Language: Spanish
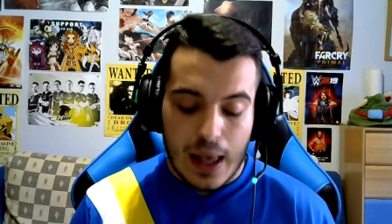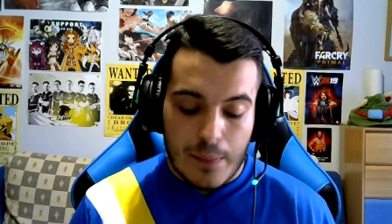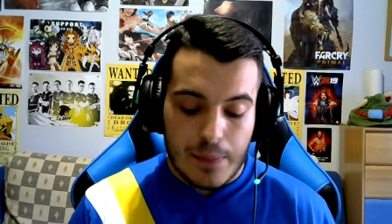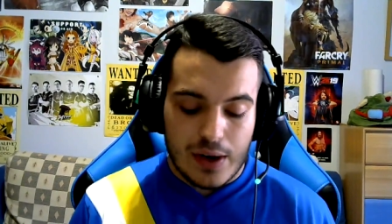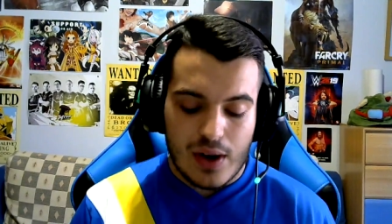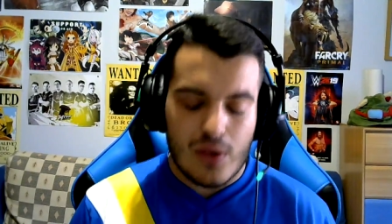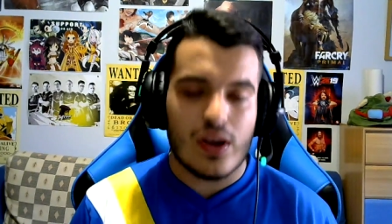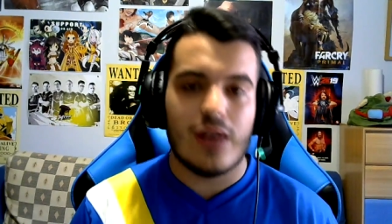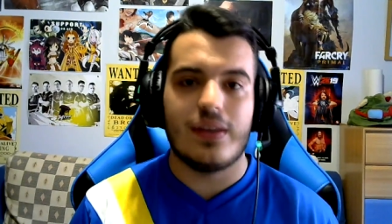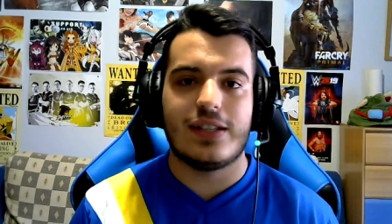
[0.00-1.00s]
pero algo
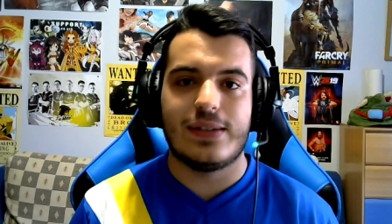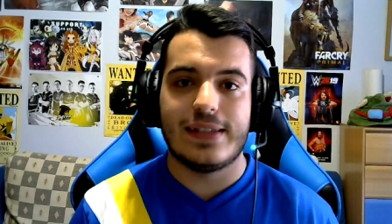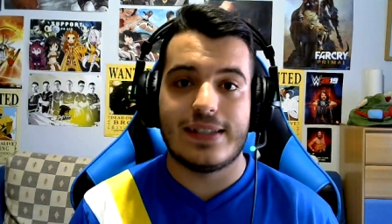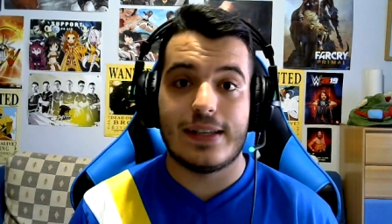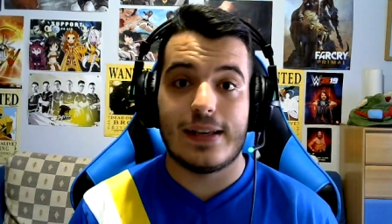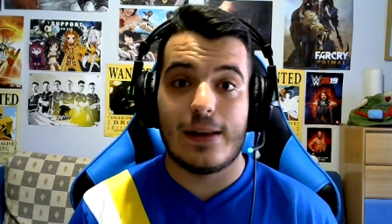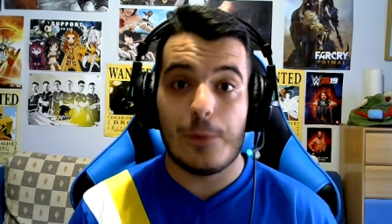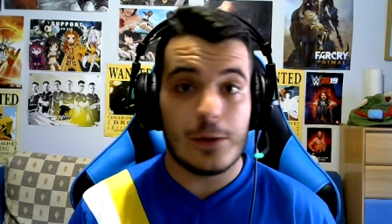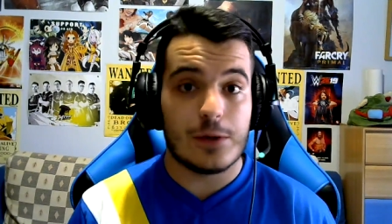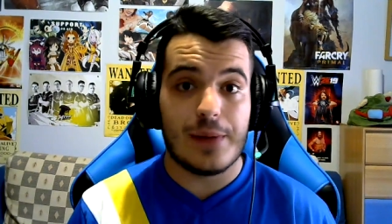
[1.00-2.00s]
que he visto es eh,
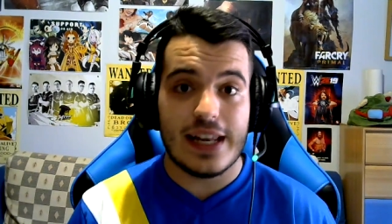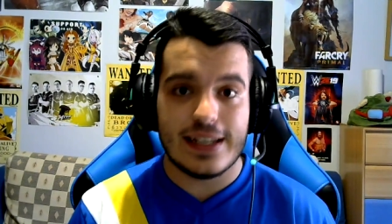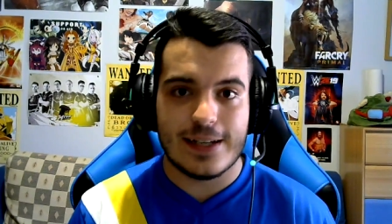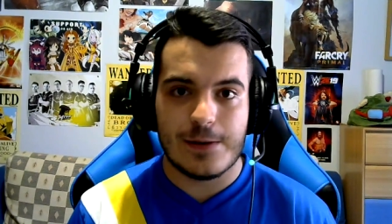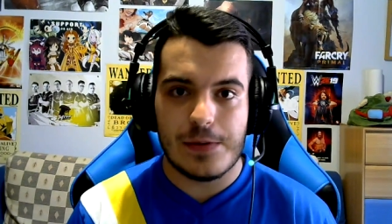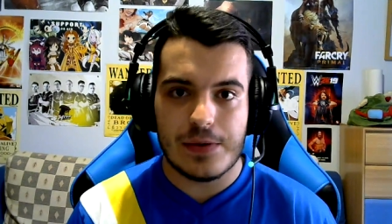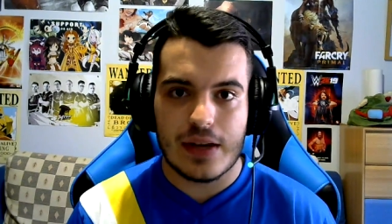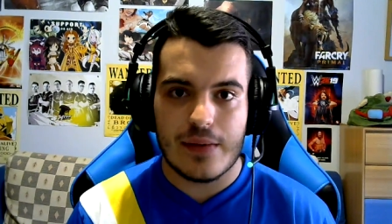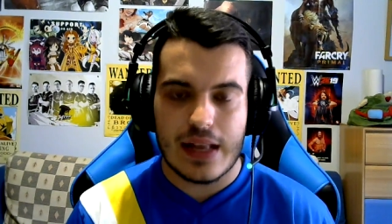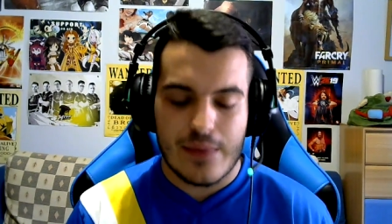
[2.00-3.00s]
algunos managers nuevos
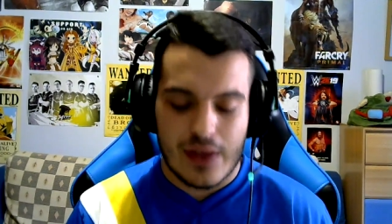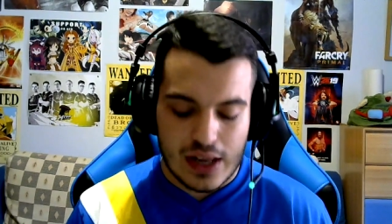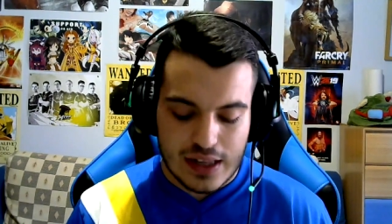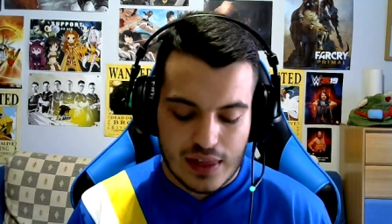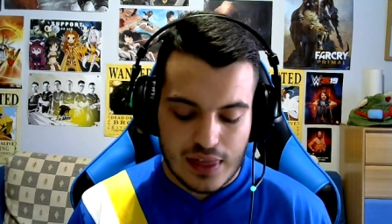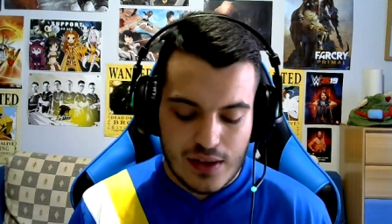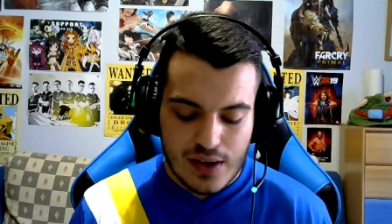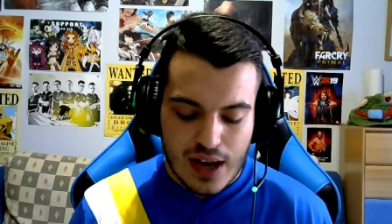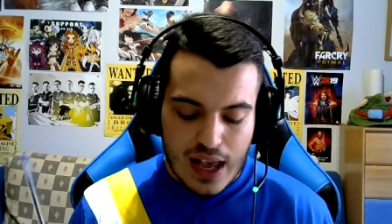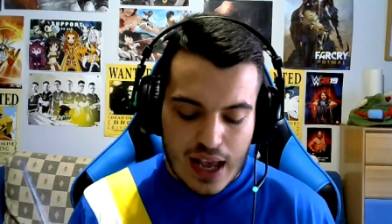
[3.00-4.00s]
que me han llamado la atención.